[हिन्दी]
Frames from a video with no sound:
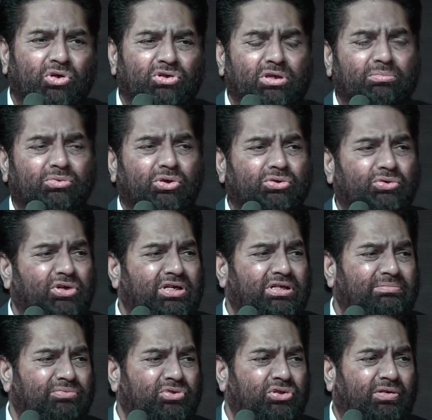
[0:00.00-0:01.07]
मोहतरम दोस्तों
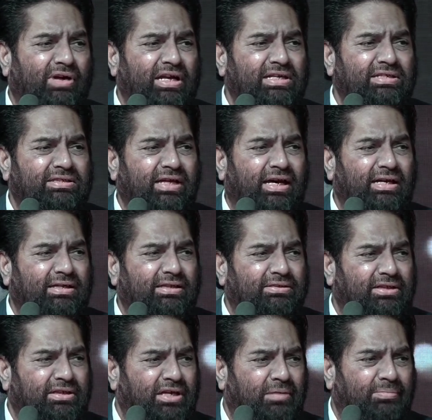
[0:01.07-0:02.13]
एक चवालीस साल का
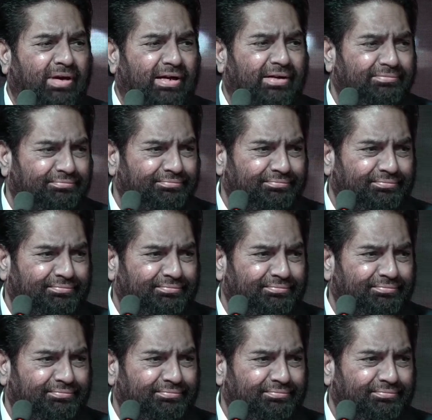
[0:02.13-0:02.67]
तजर्बा है